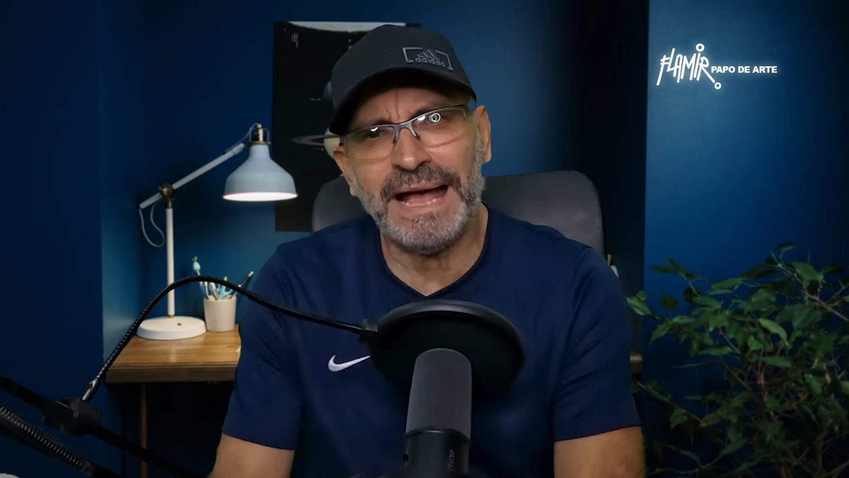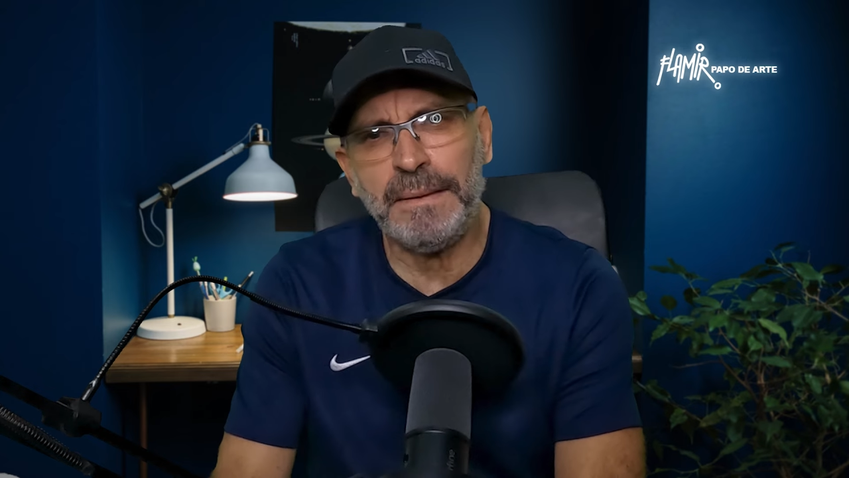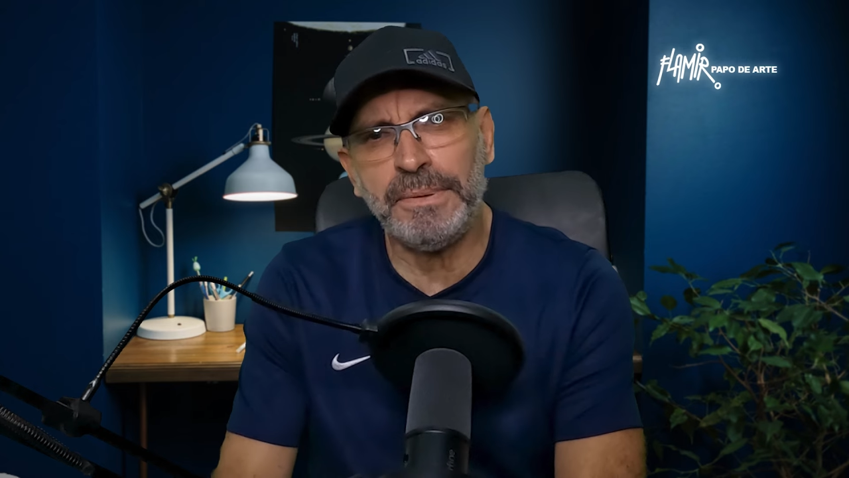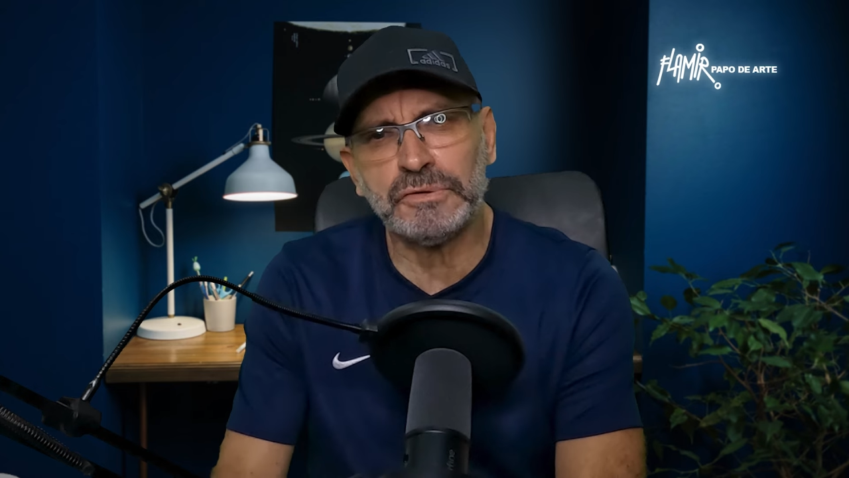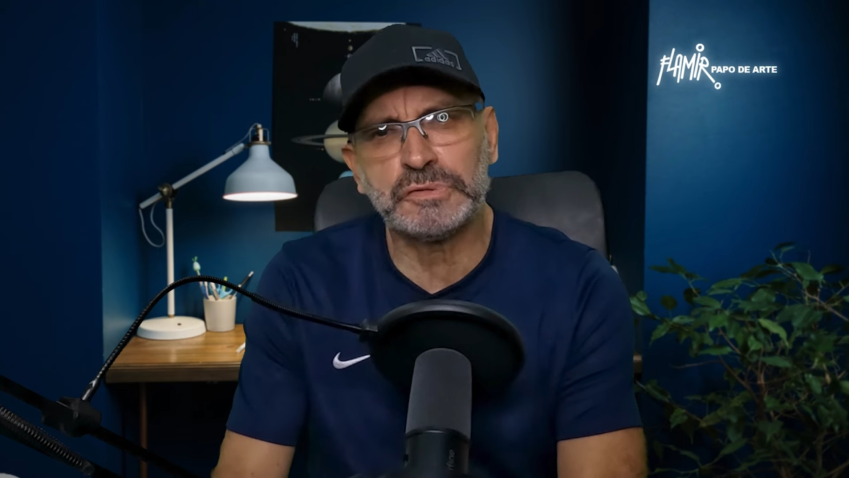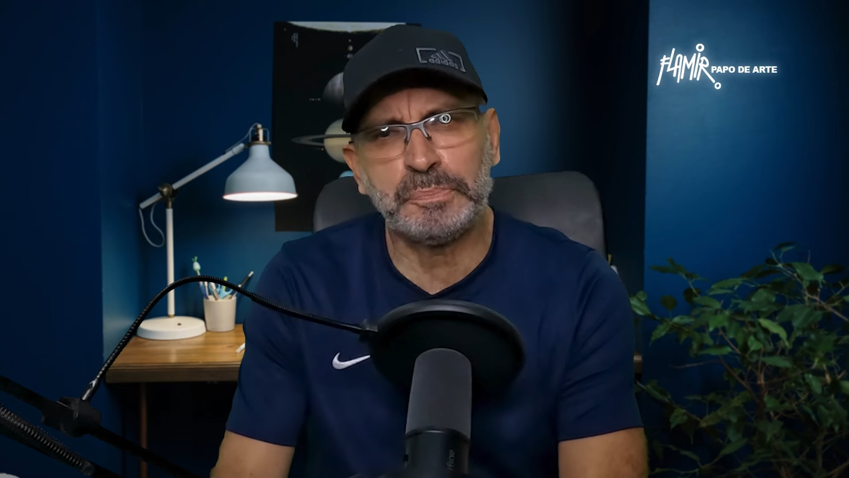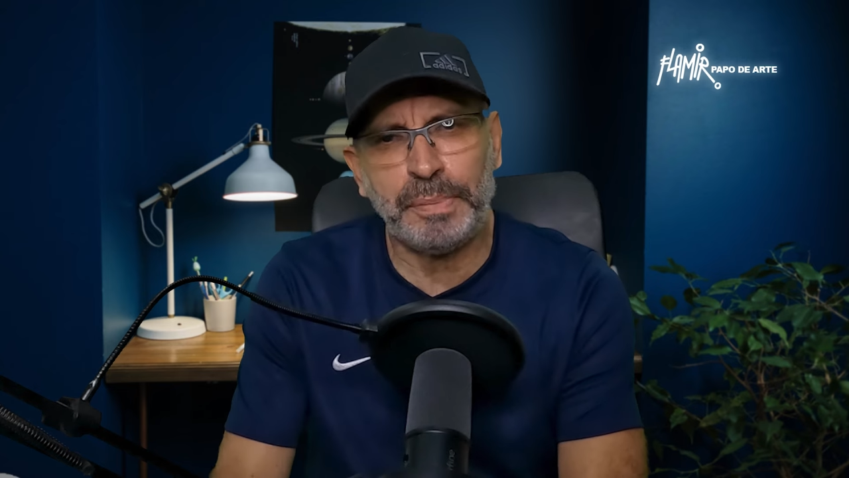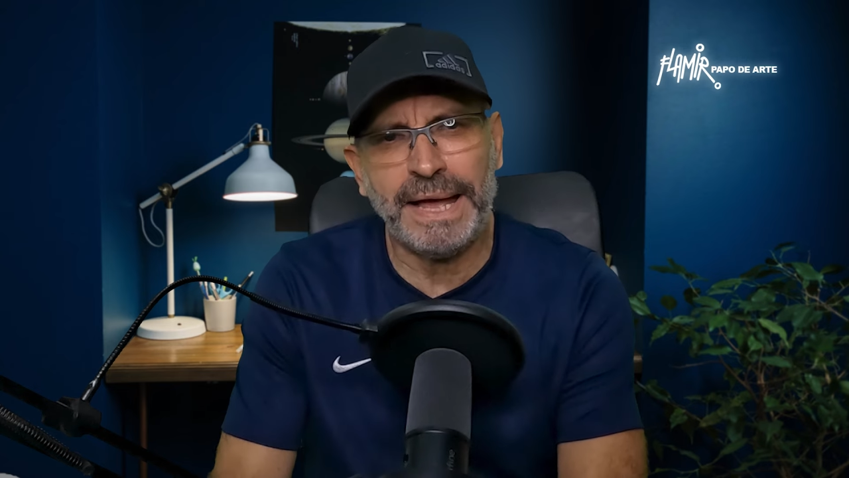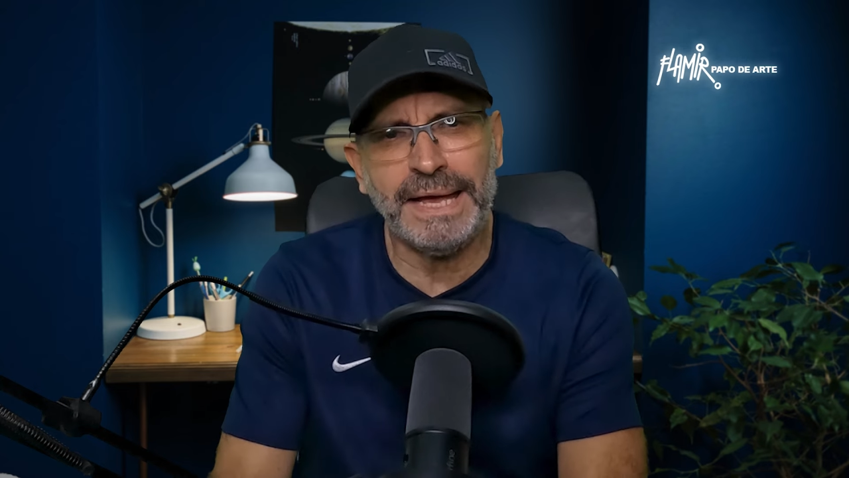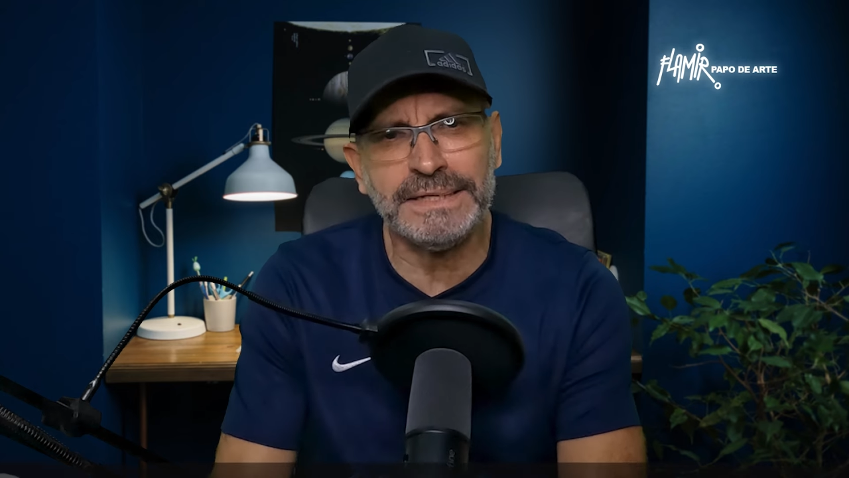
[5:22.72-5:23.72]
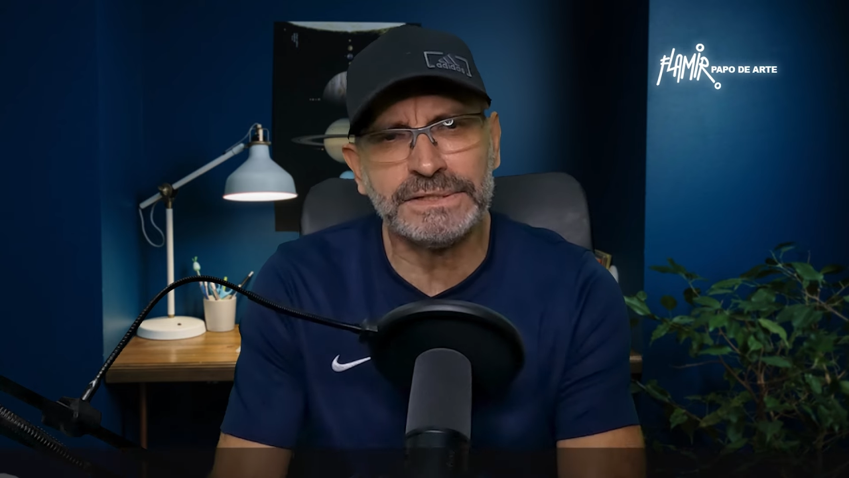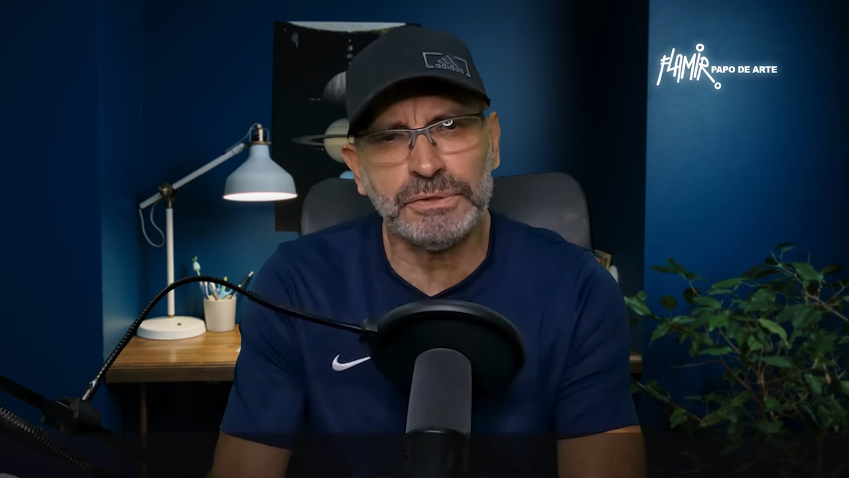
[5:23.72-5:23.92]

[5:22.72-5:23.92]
cabe aos pais,